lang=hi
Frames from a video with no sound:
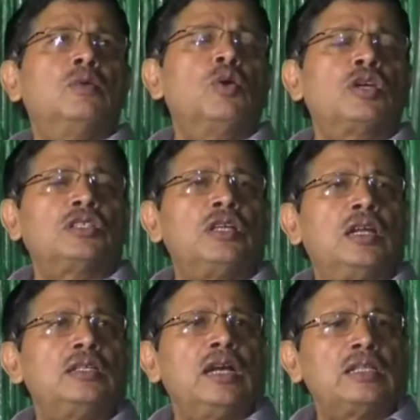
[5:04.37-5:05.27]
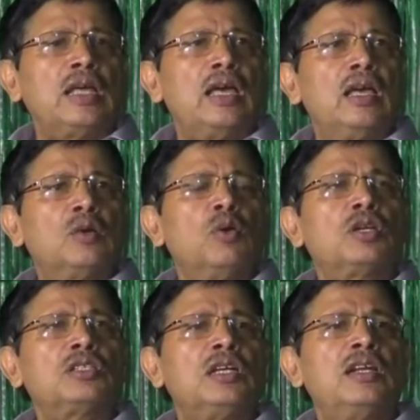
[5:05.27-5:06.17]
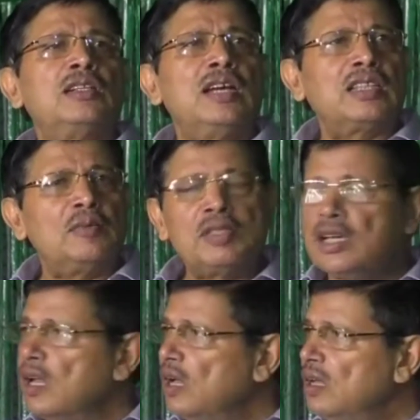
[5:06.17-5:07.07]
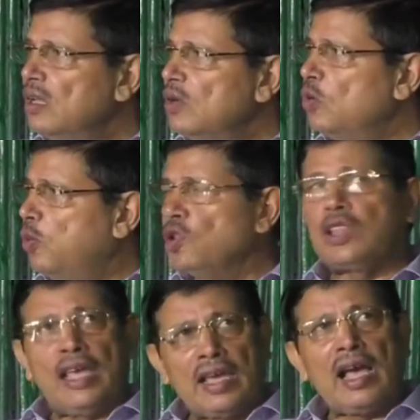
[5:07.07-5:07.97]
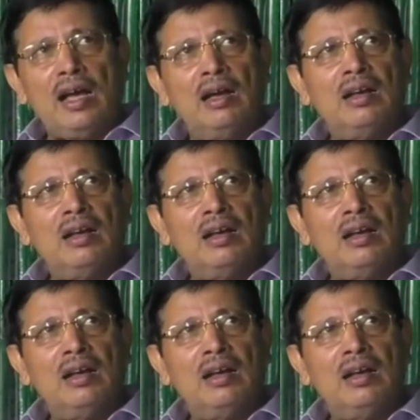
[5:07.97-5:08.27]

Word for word: कोई किससे डर जाता है कोई किससे डर जाता है बेचारा वो बोलते हैं क्या